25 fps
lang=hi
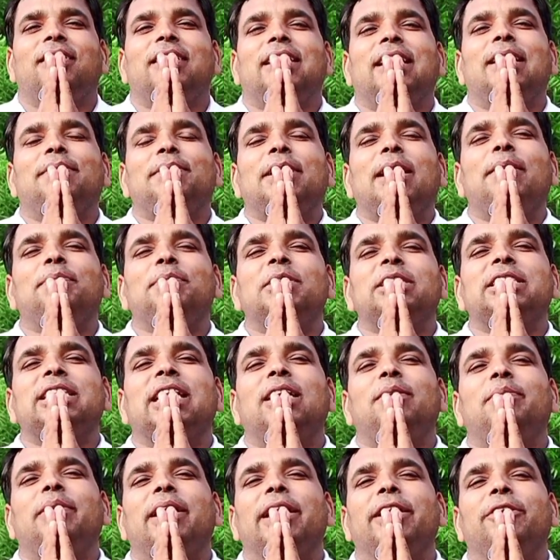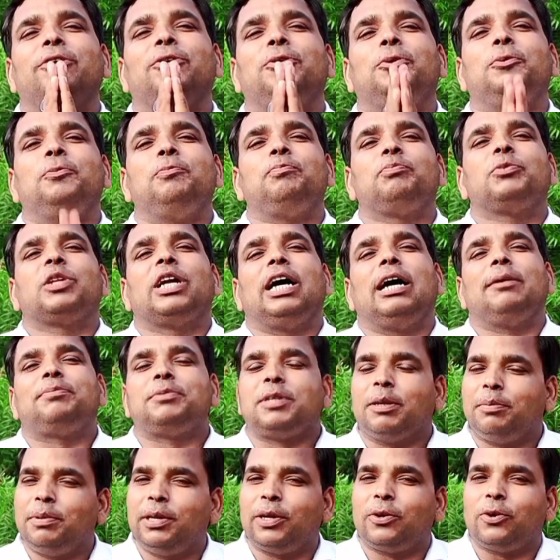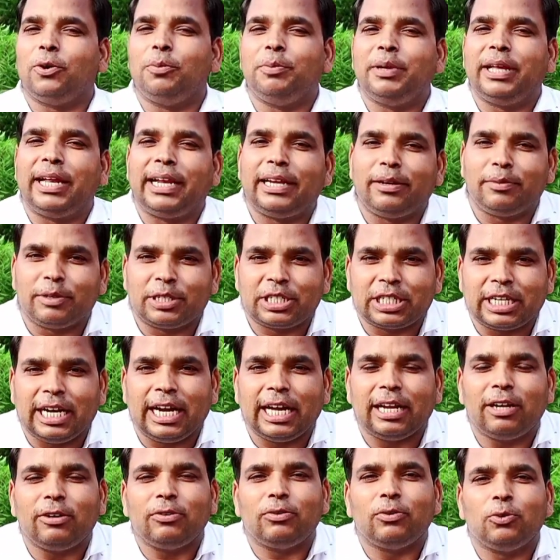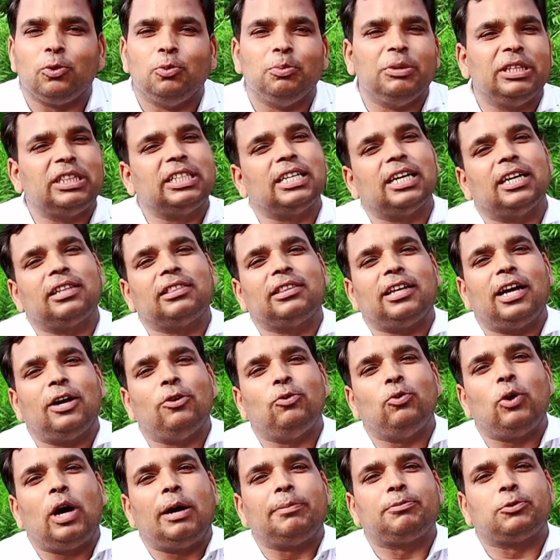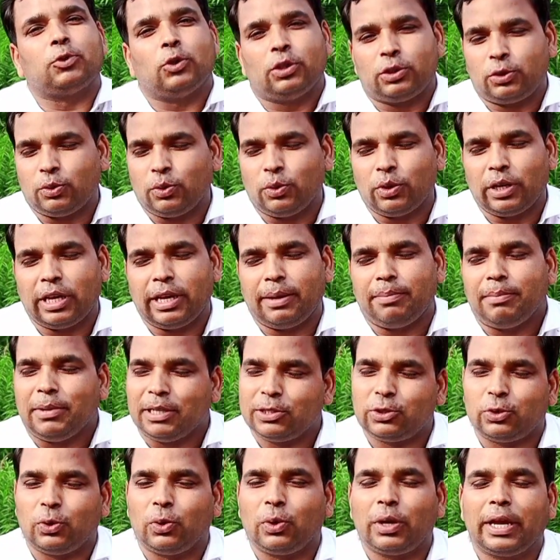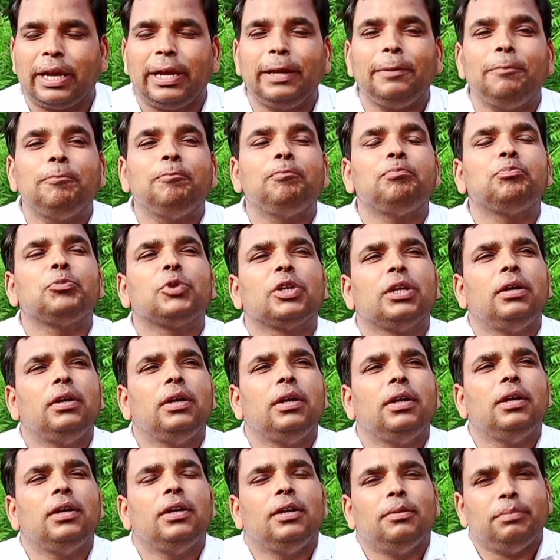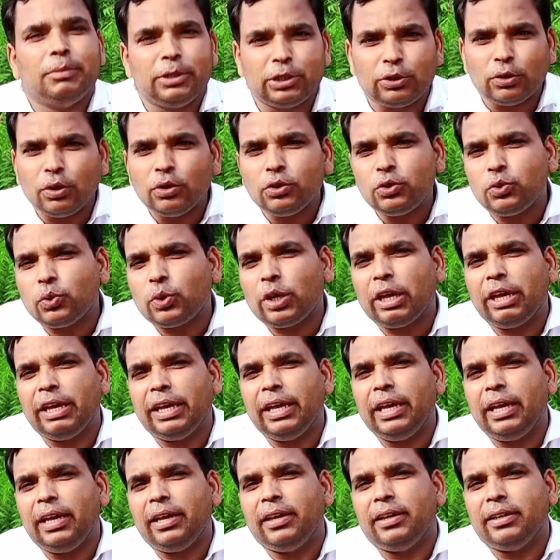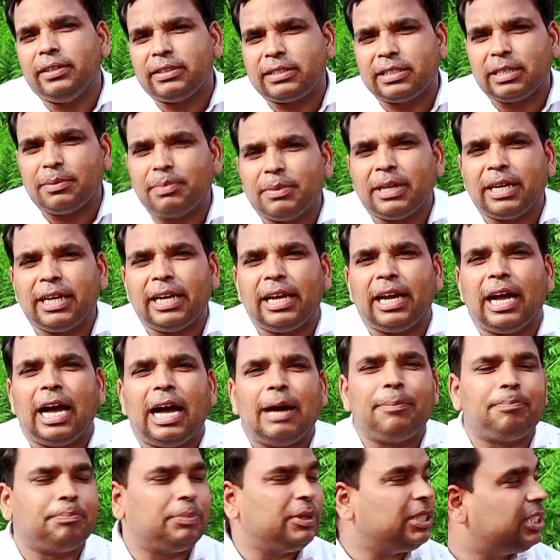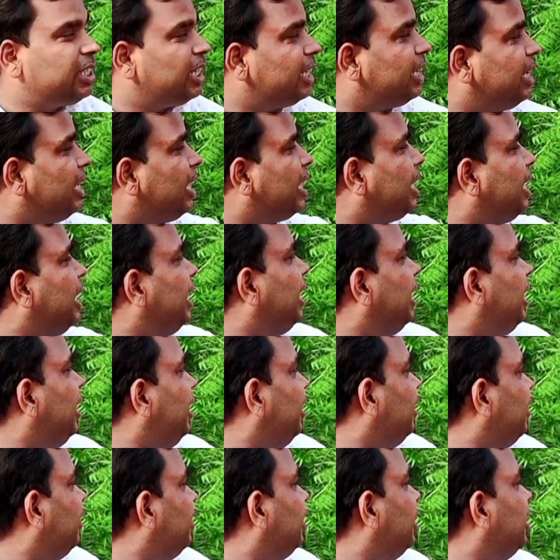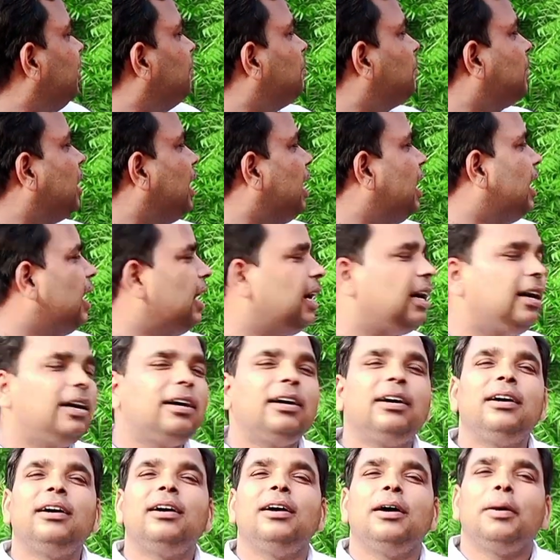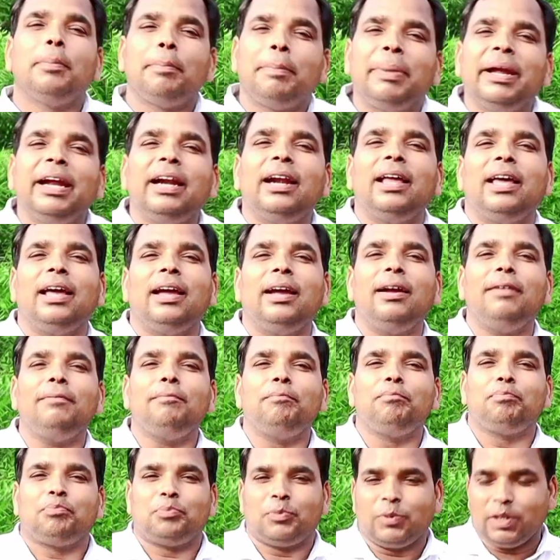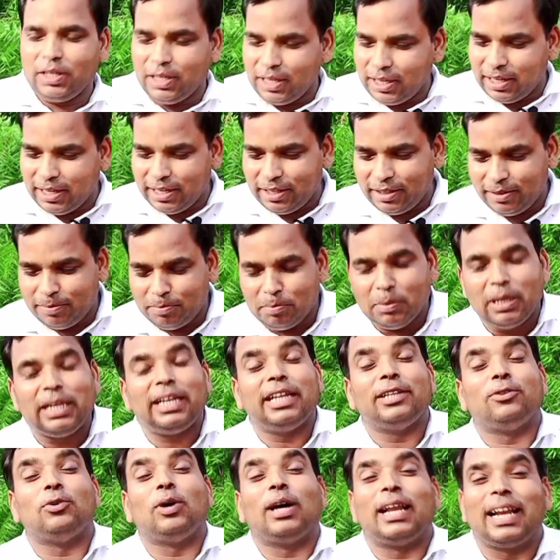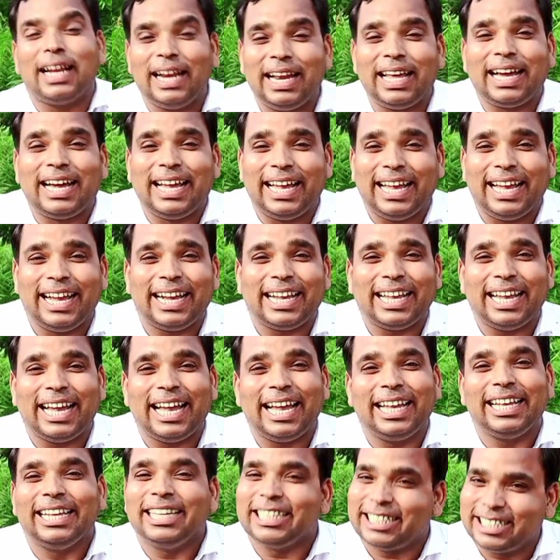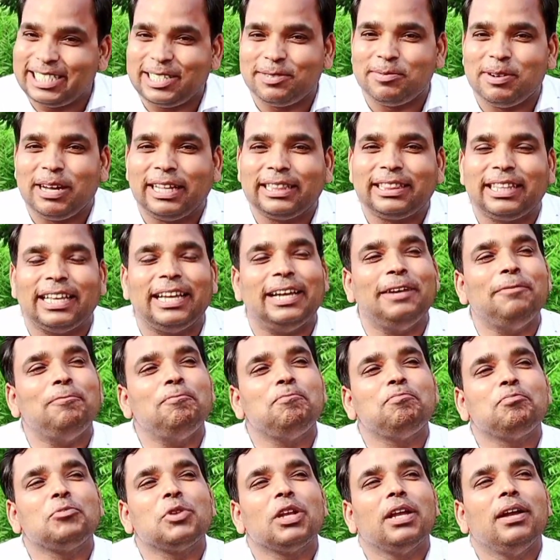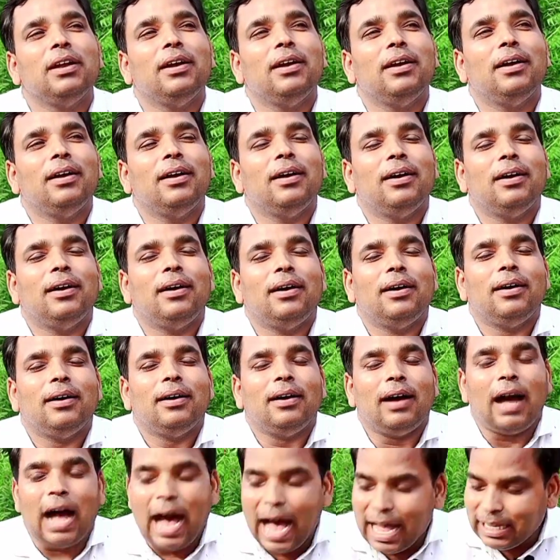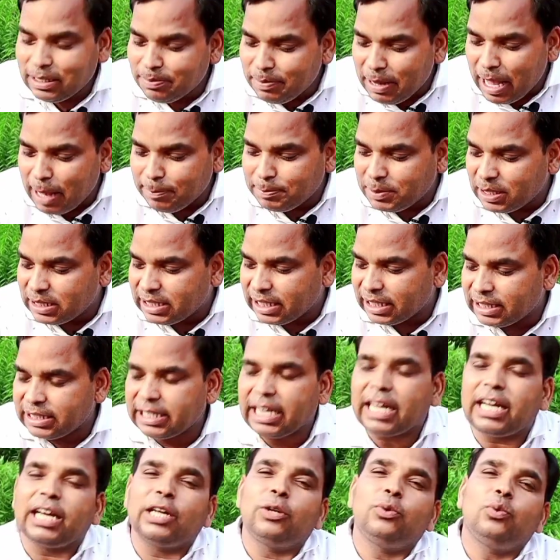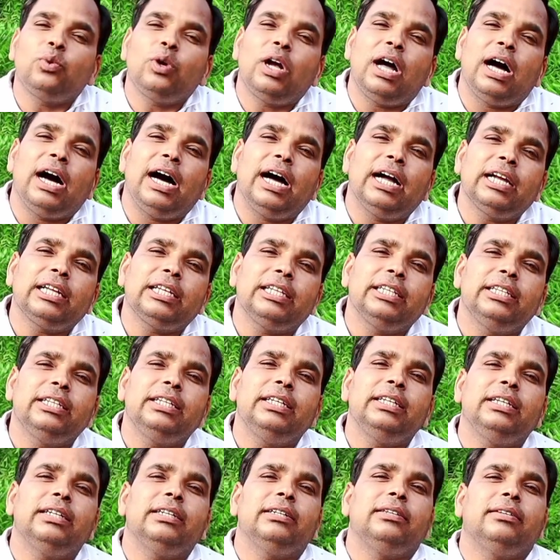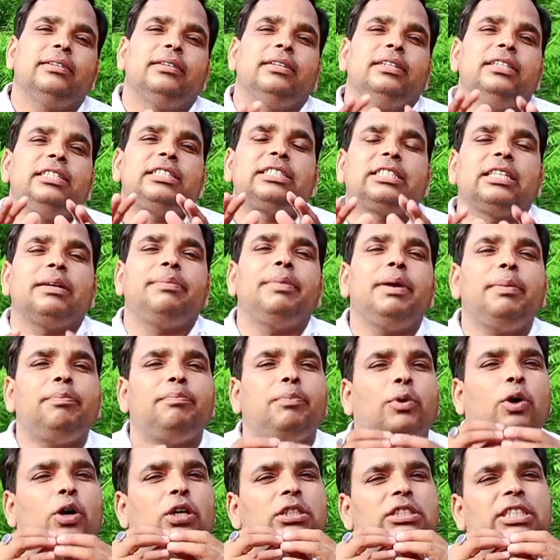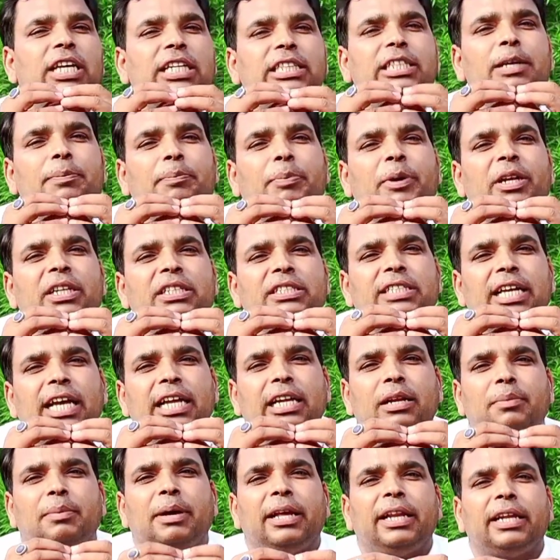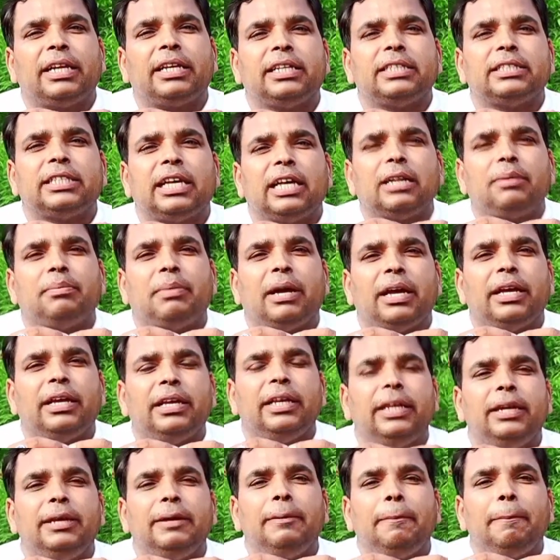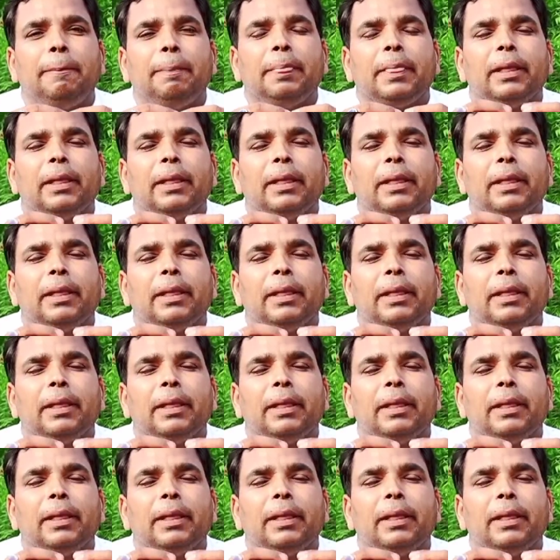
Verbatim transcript: राम राम किसान भाइयों आप सभी को मेरा नमस्कार उम्मीद करता हूं आप स्वस्थ होंगे मस्त होंगे मित्रों चूंकि इस समय आप पीछे देखिए नीम का पेड़ है ये मेरे द्वारा लगाया गया है ये अच्छी बात है आज मैं आपसे चर्चा करूंगा कि इस समय बहुत ज़्यादा परेशान हमारे किसान भाई